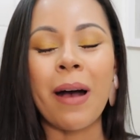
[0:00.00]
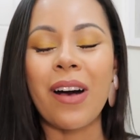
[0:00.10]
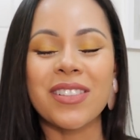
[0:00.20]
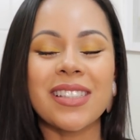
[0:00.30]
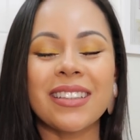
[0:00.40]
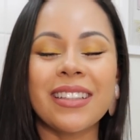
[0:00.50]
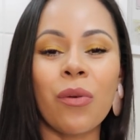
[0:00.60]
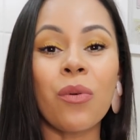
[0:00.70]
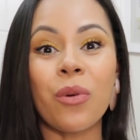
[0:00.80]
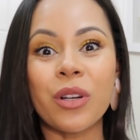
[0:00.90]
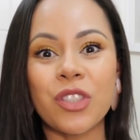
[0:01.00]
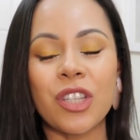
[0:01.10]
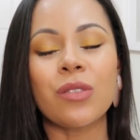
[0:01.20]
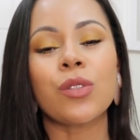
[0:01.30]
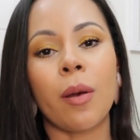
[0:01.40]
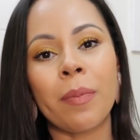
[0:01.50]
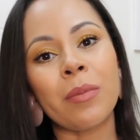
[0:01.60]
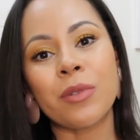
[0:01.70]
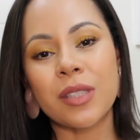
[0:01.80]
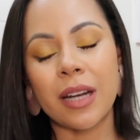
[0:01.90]
pausa tão curtinho só
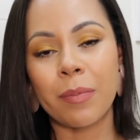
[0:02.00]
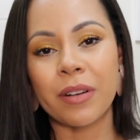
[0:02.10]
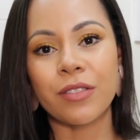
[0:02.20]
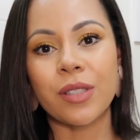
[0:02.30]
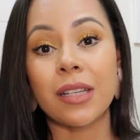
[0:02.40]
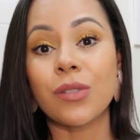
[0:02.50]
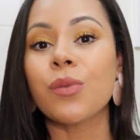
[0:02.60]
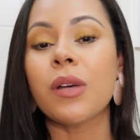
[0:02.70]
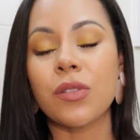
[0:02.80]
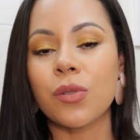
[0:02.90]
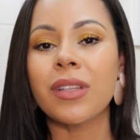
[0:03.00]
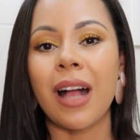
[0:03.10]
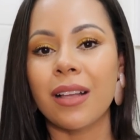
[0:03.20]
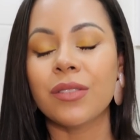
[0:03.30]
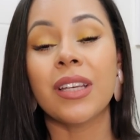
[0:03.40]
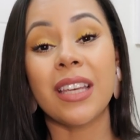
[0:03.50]
pra mostrar pra vocês o resultado,